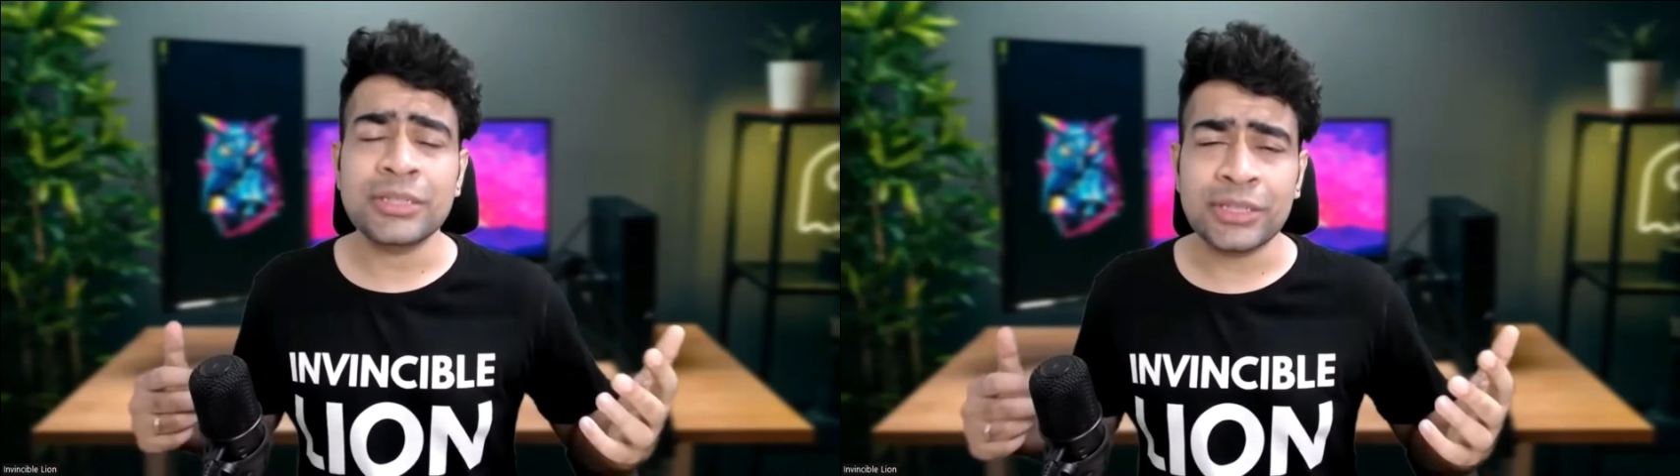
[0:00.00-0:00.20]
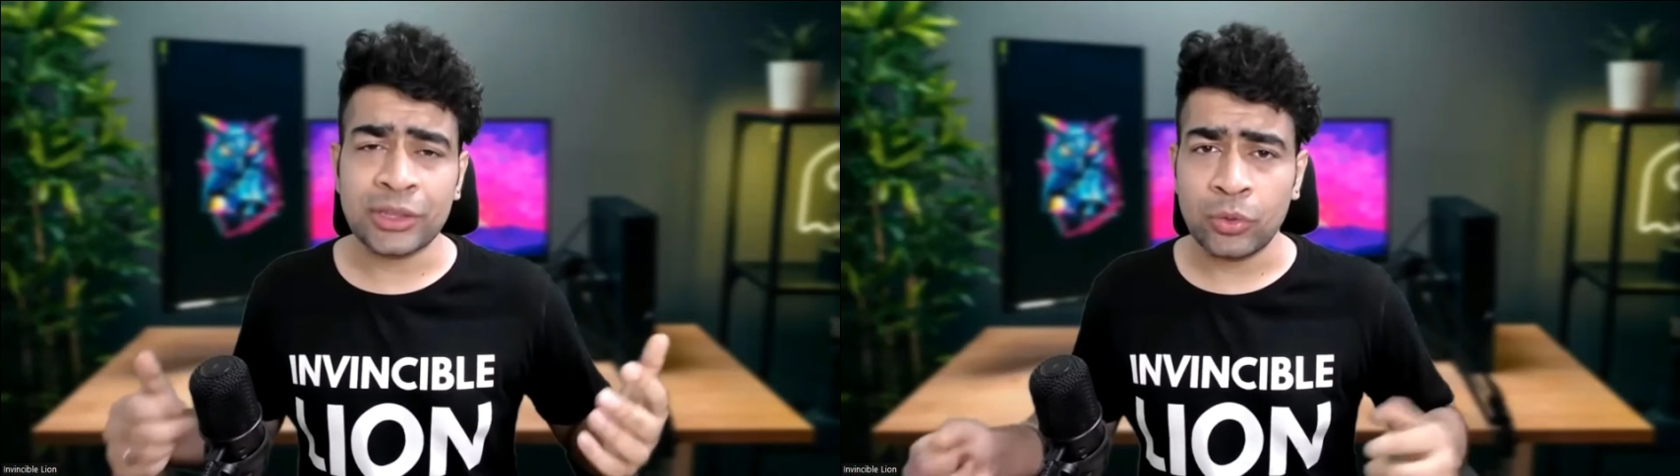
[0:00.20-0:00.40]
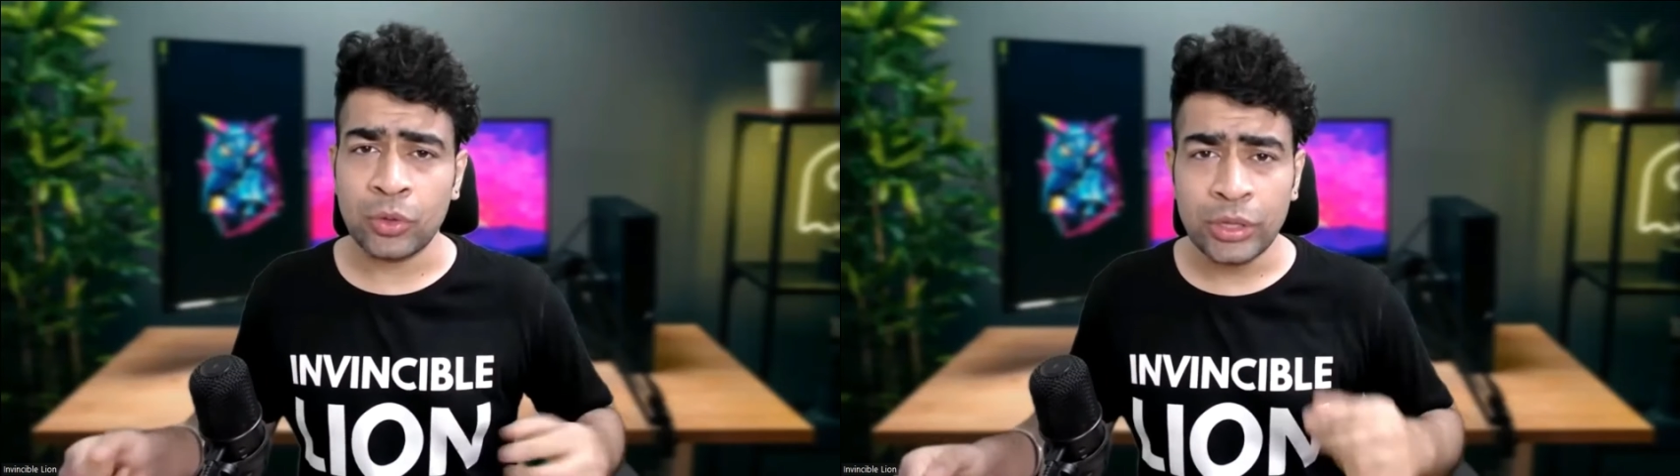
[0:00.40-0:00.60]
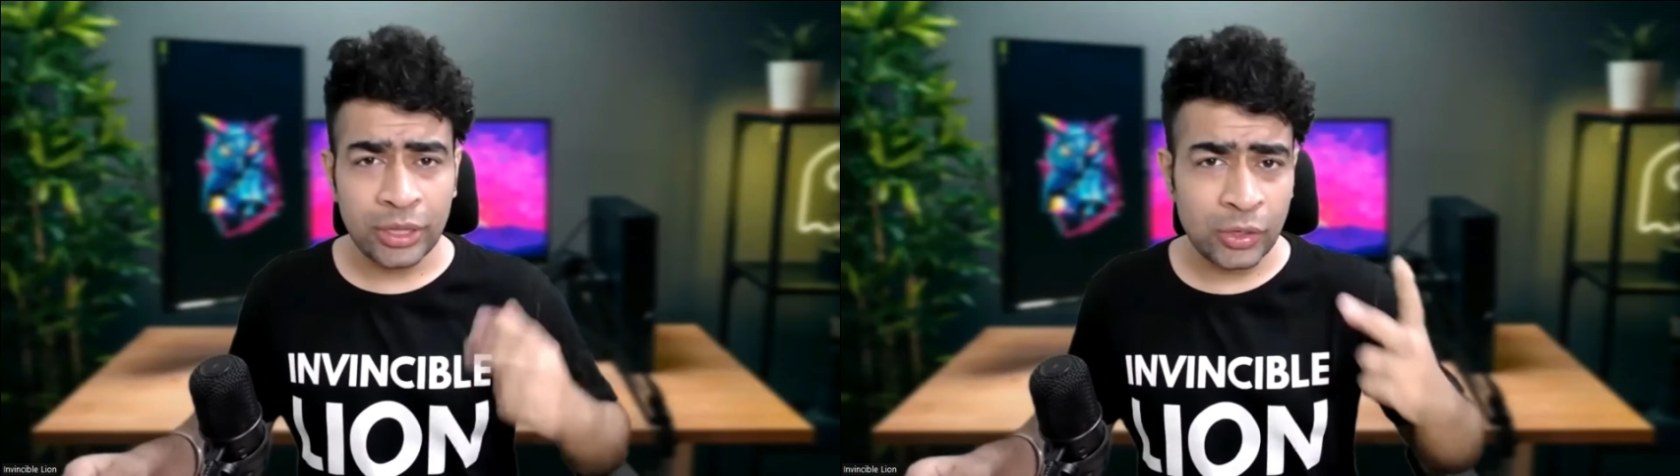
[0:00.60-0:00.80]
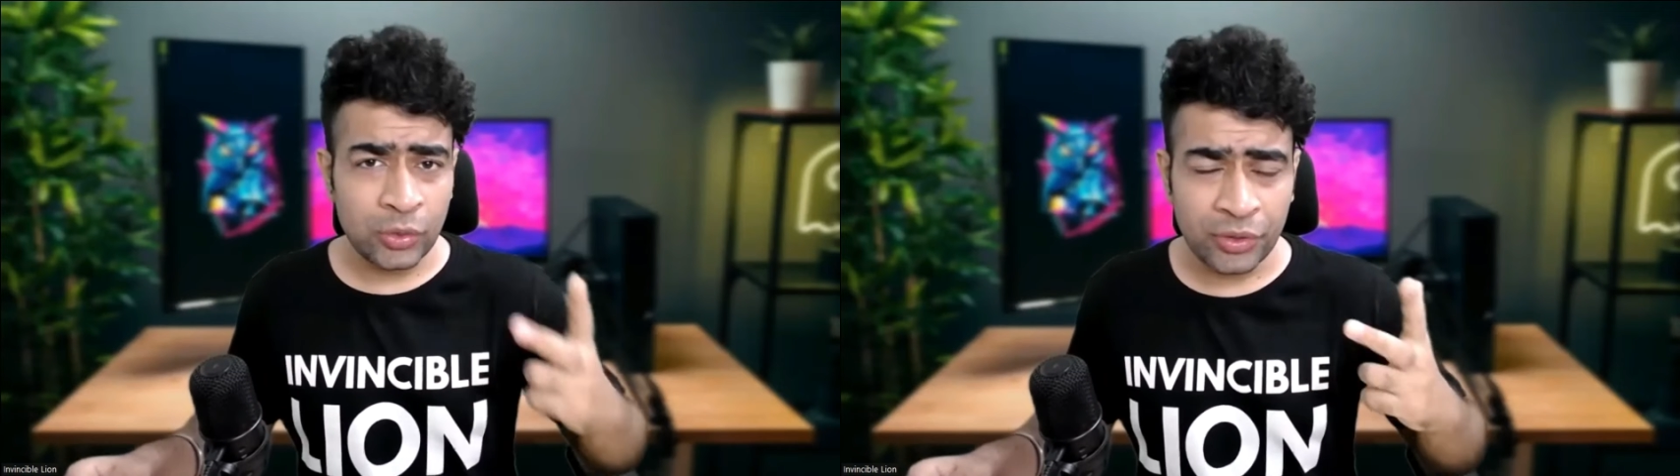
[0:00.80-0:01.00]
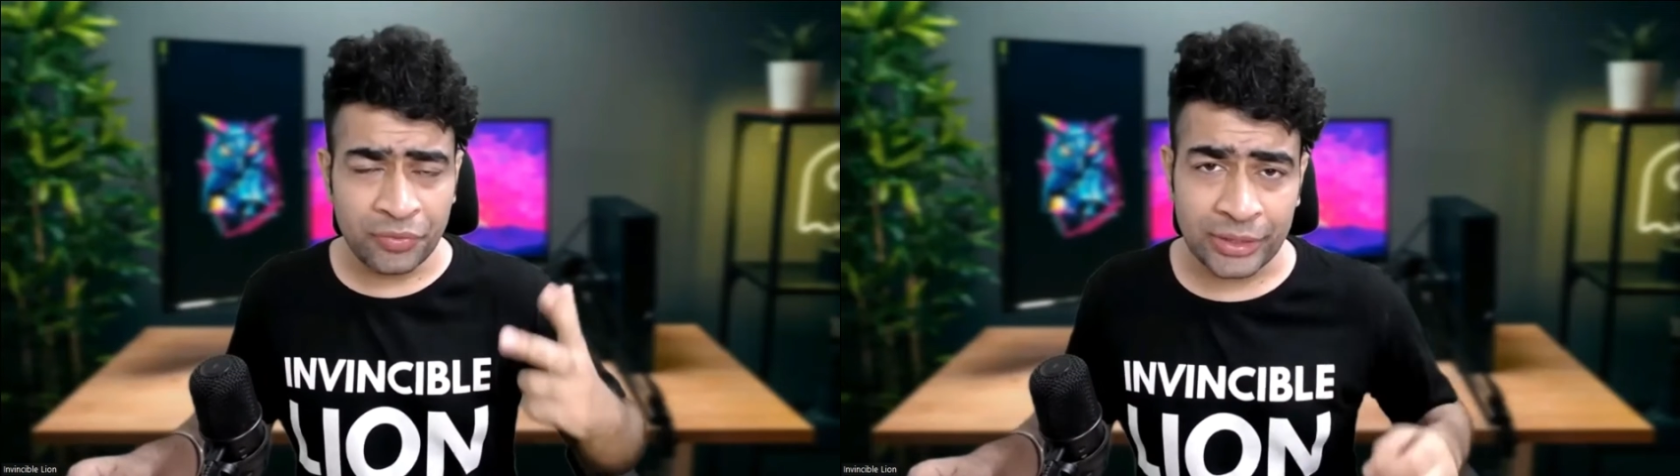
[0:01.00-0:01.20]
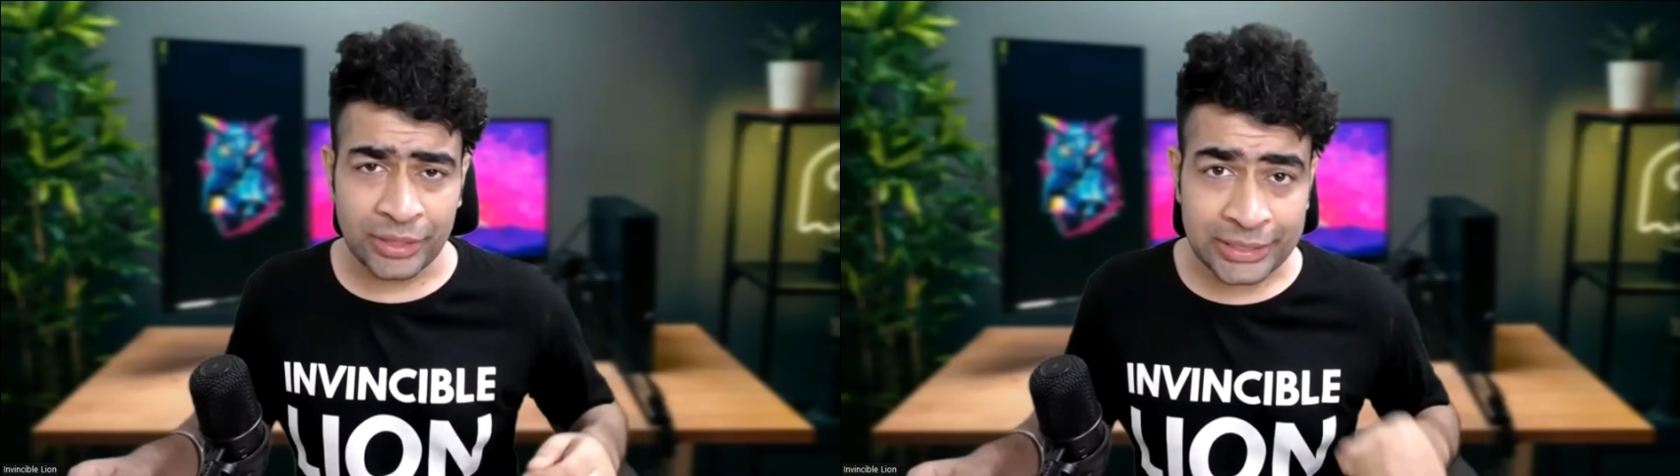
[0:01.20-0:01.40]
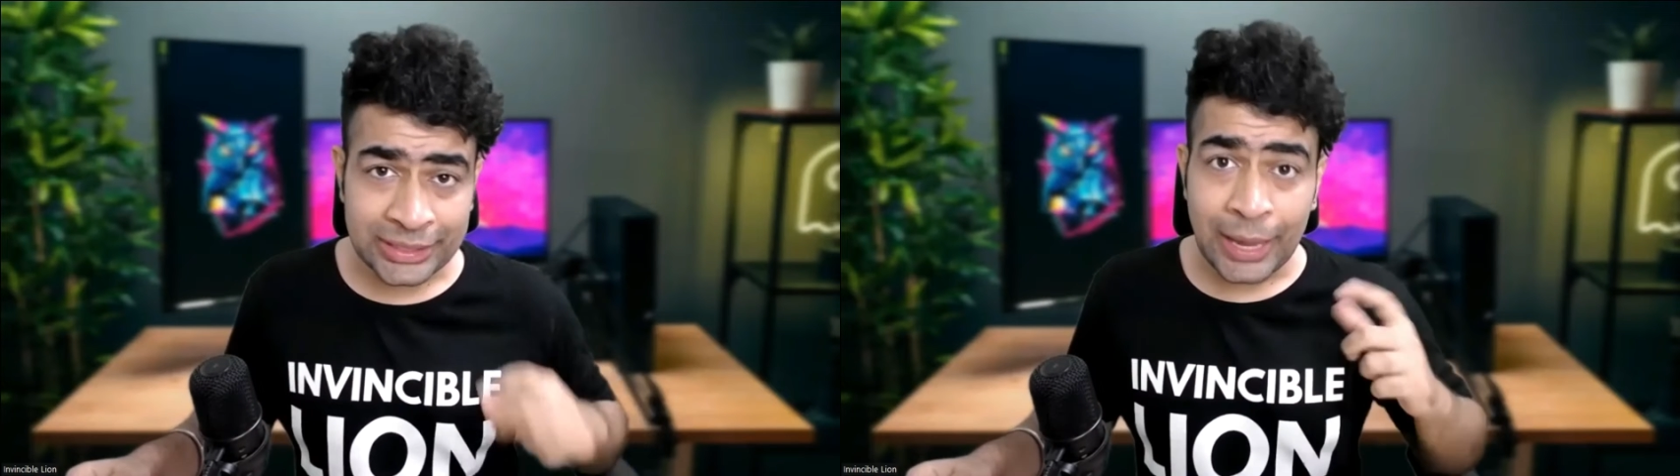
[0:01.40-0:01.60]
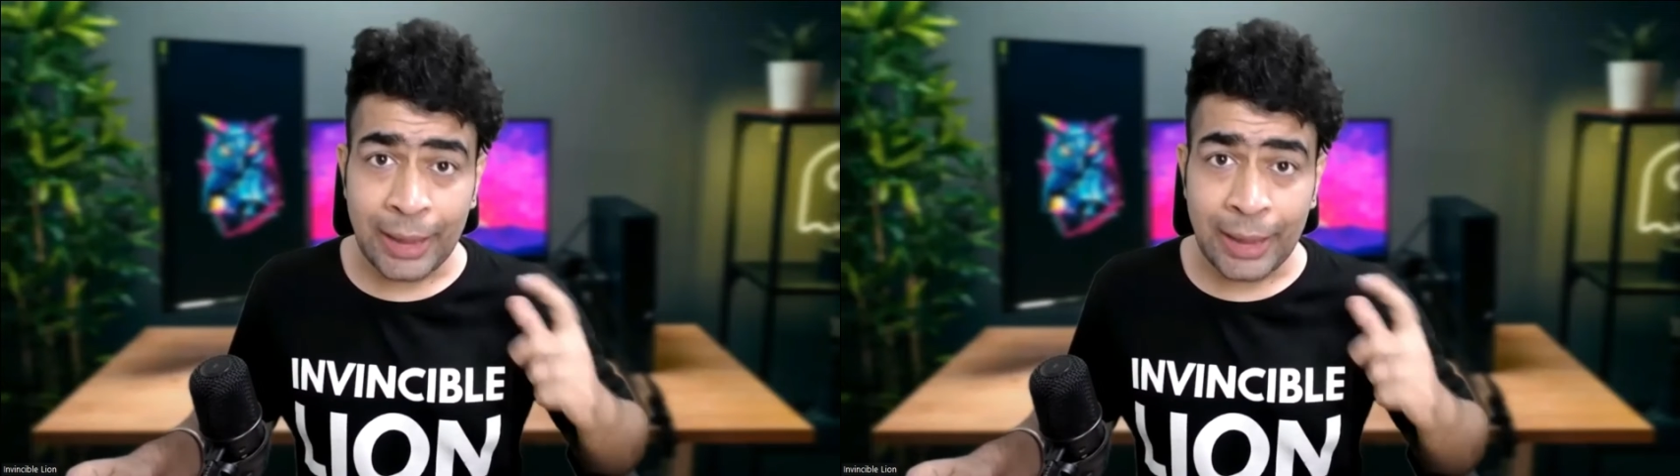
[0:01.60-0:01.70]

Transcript: सकते हो देर आर टू डिफरेंट थिंग्स